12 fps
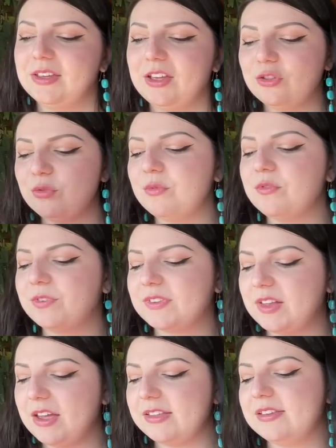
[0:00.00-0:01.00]
Я думаю, вы
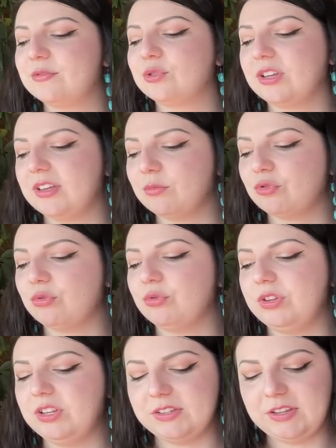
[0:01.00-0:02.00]
знаете его таким, что
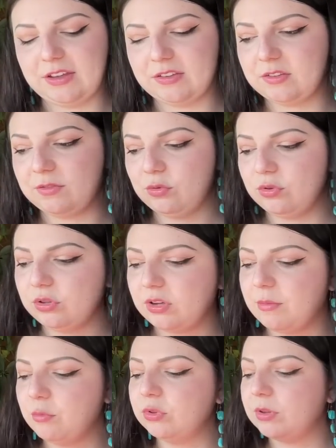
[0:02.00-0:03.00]
он не действует.
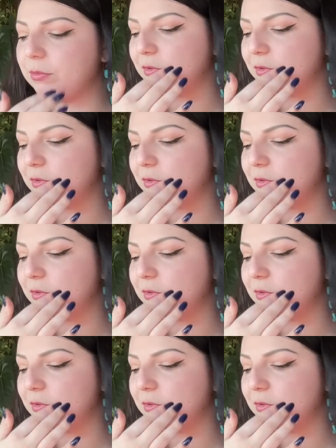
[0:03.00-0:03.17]
Кому-то